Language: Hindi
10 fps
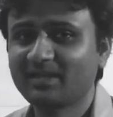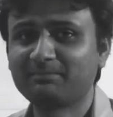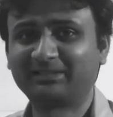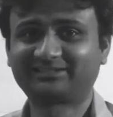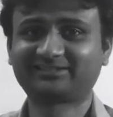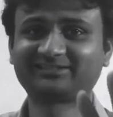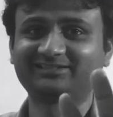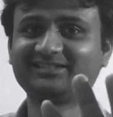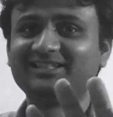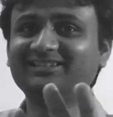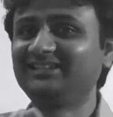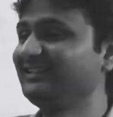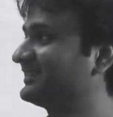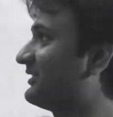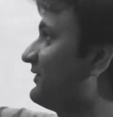बस दी
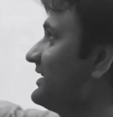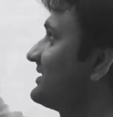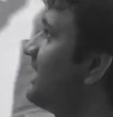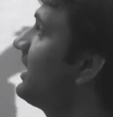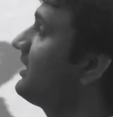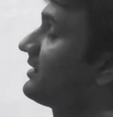सल्फाइड्स आर